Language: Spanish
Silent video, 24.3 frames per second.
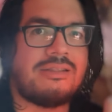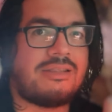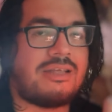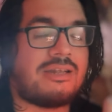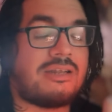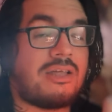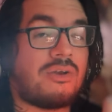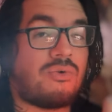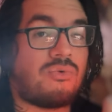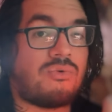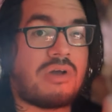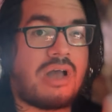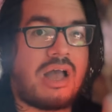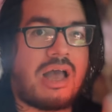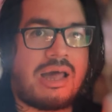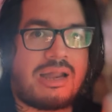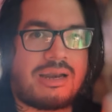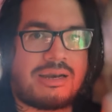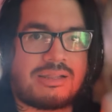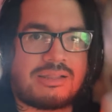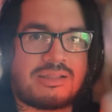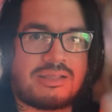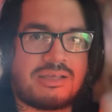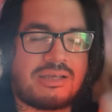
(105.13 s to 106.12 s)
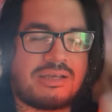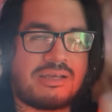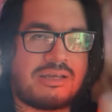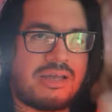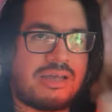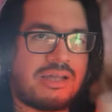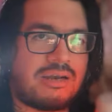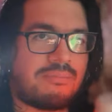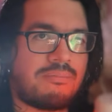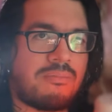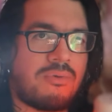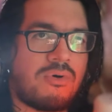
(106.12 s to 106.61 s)
tener un
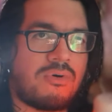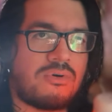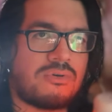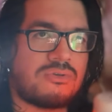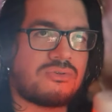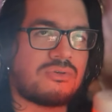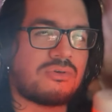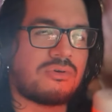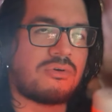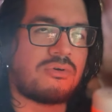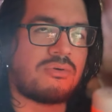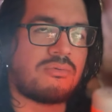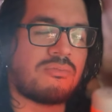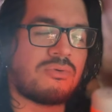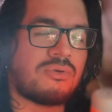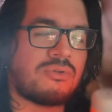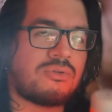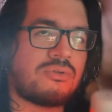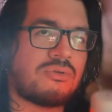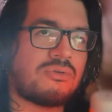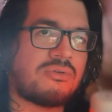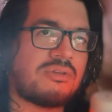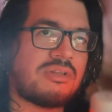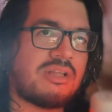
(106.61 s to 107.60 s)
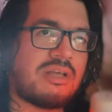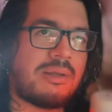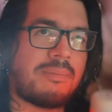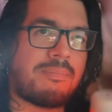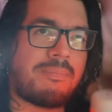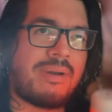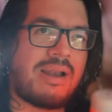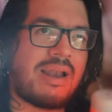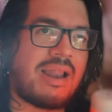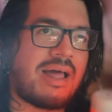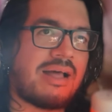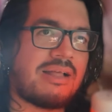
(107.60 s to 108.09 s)
jardín hermoso con un montón de
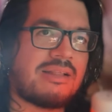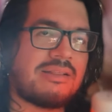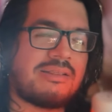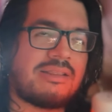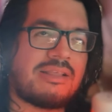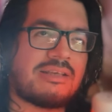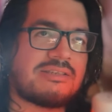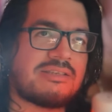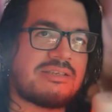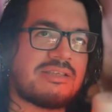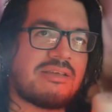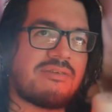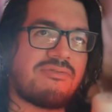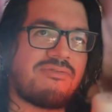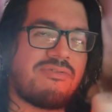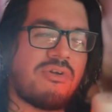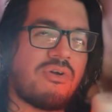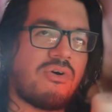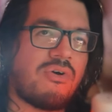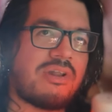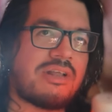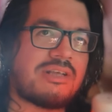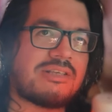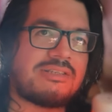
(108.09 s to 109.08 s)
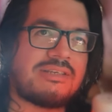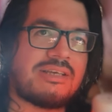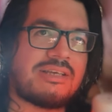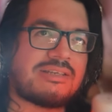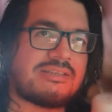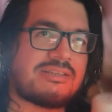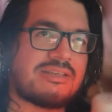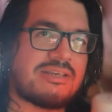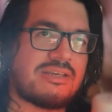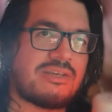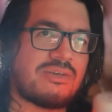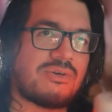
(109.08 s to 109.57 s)
plantas y de flores,
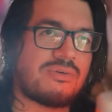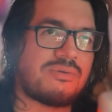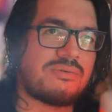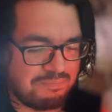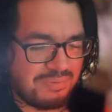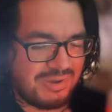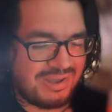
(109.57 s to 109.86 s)
qué sé yo.